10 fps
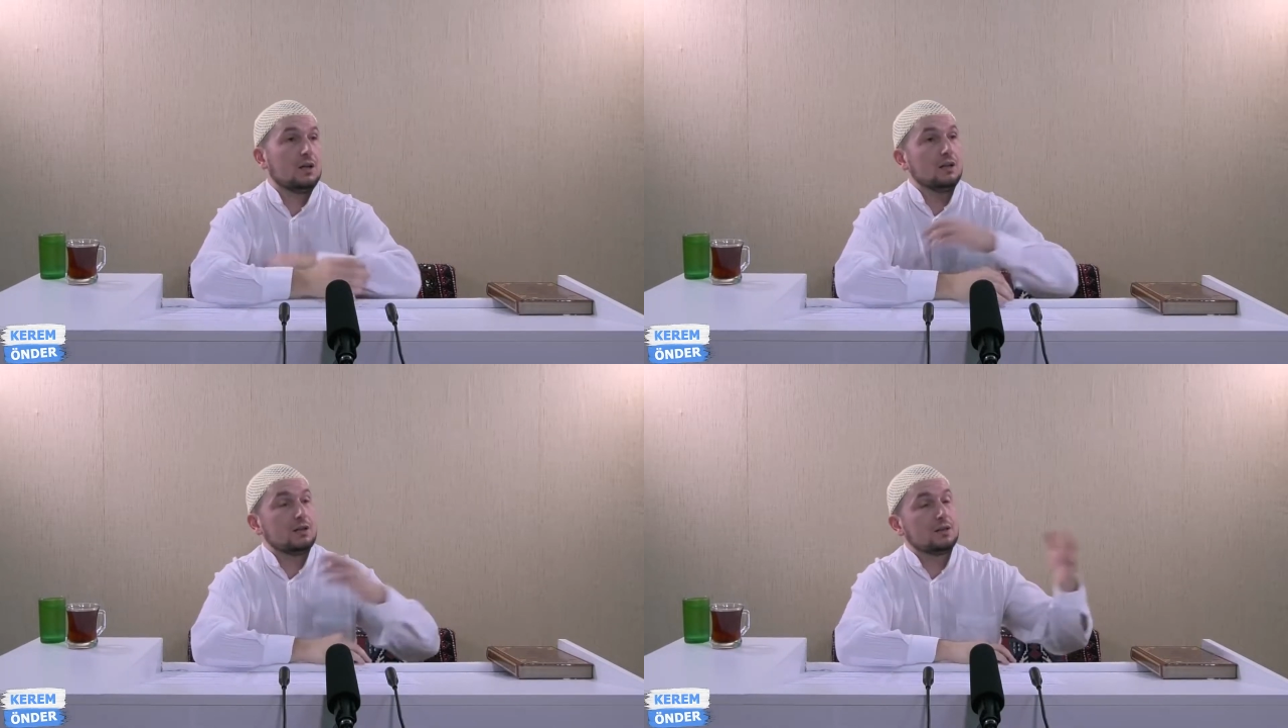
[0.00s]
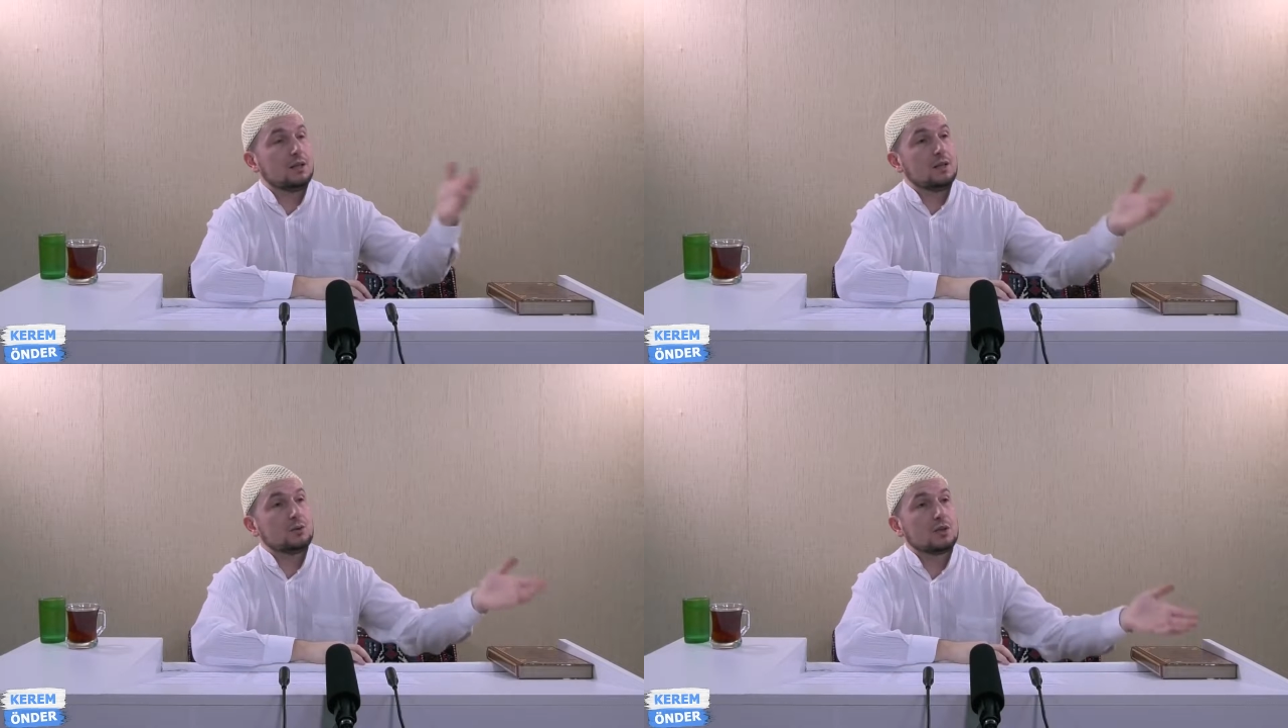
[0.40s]
Allah
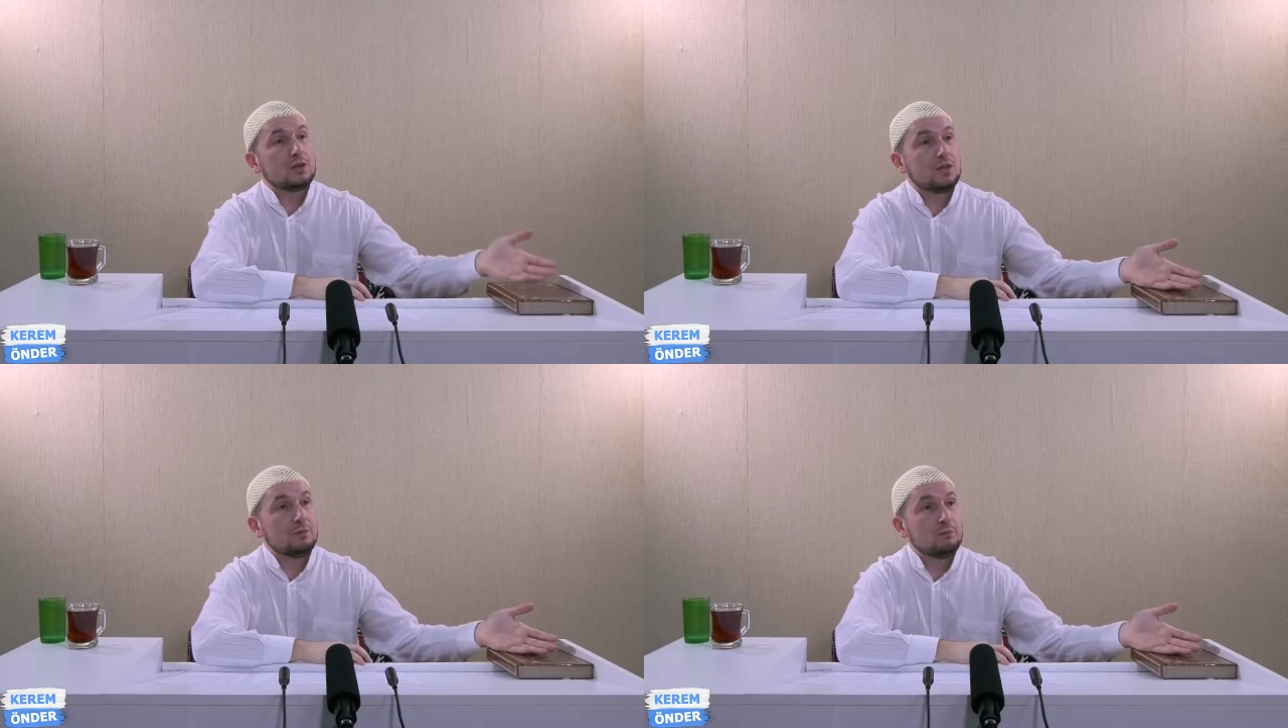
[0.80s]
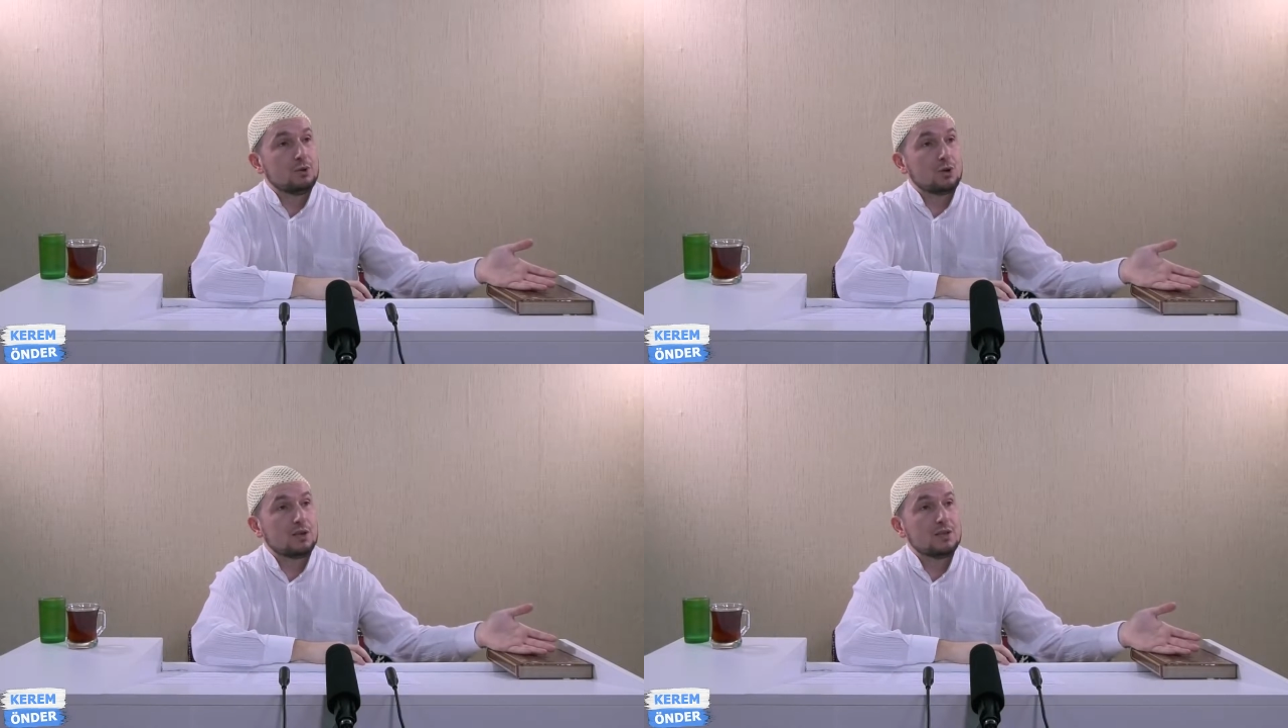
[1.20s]
Teala Kur'an-ı Kerim'in
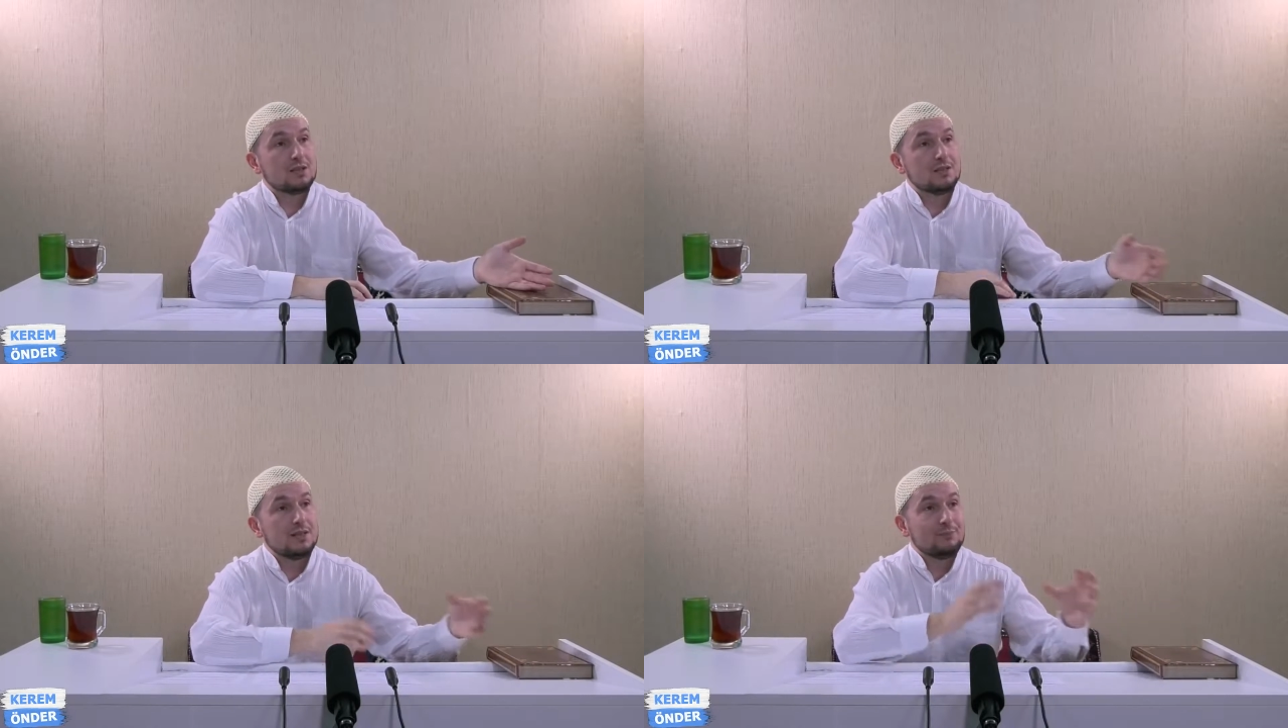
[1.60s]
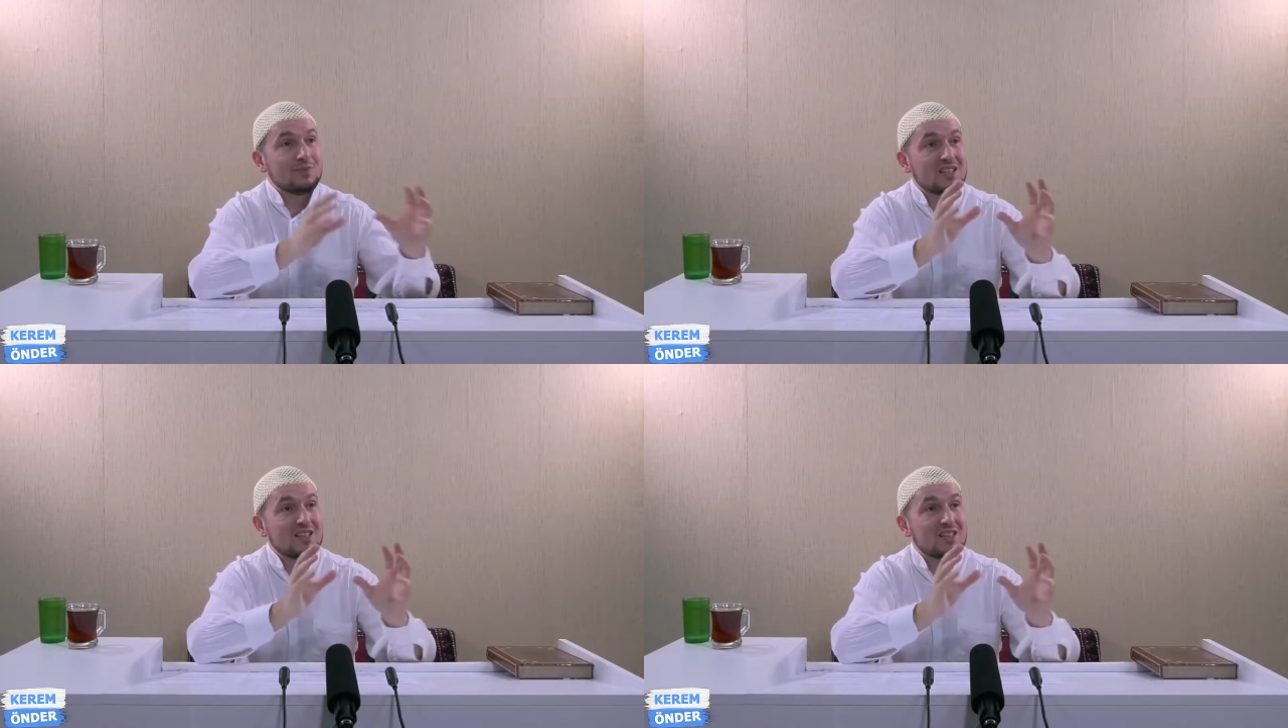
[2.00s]
birçok ayetinde